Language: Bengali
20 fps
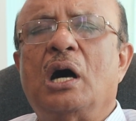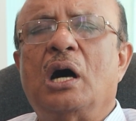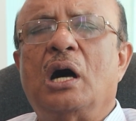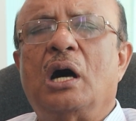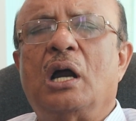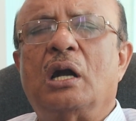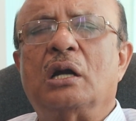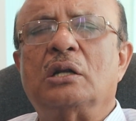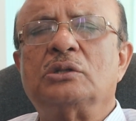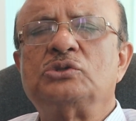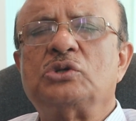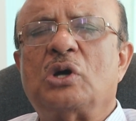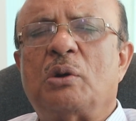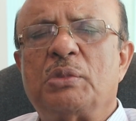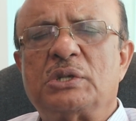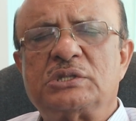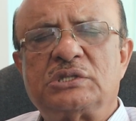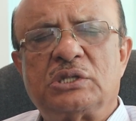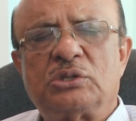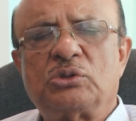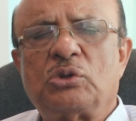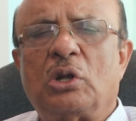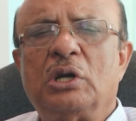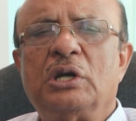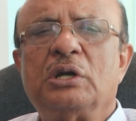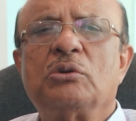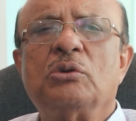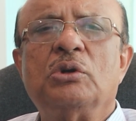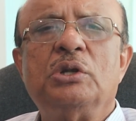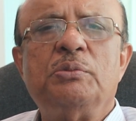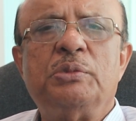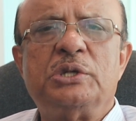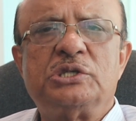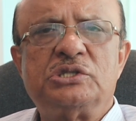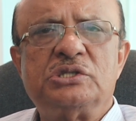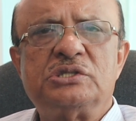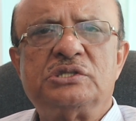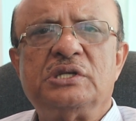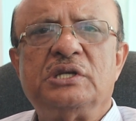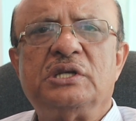আর ছ মাসের তলেরগুলোই
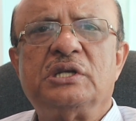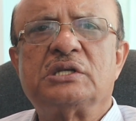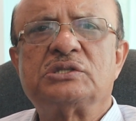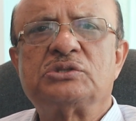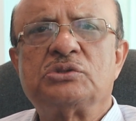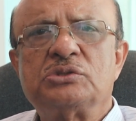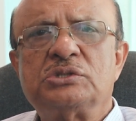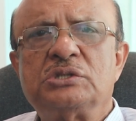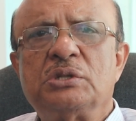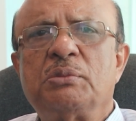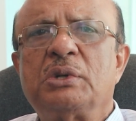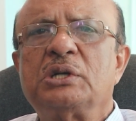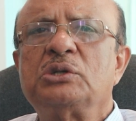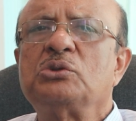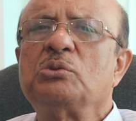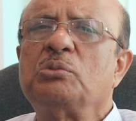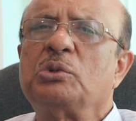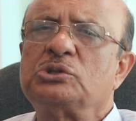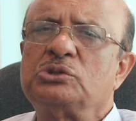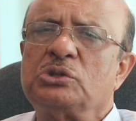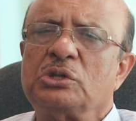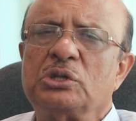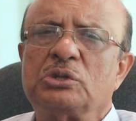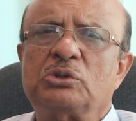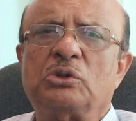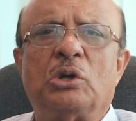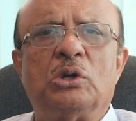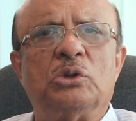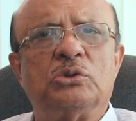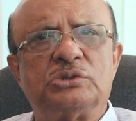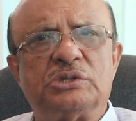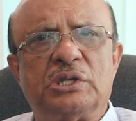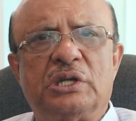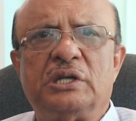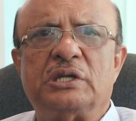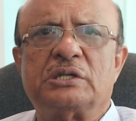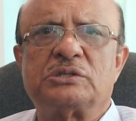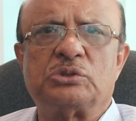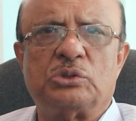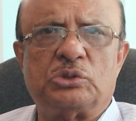বেশি সিরিয়াস হচ্ছে বাট দু বছরের তলেও
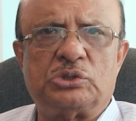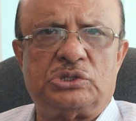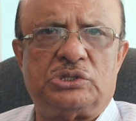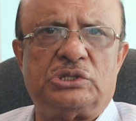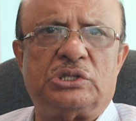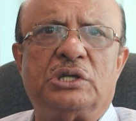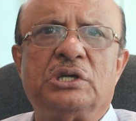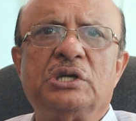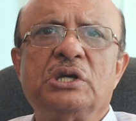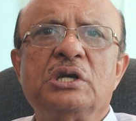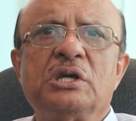সিরিয়াস হচ্ছে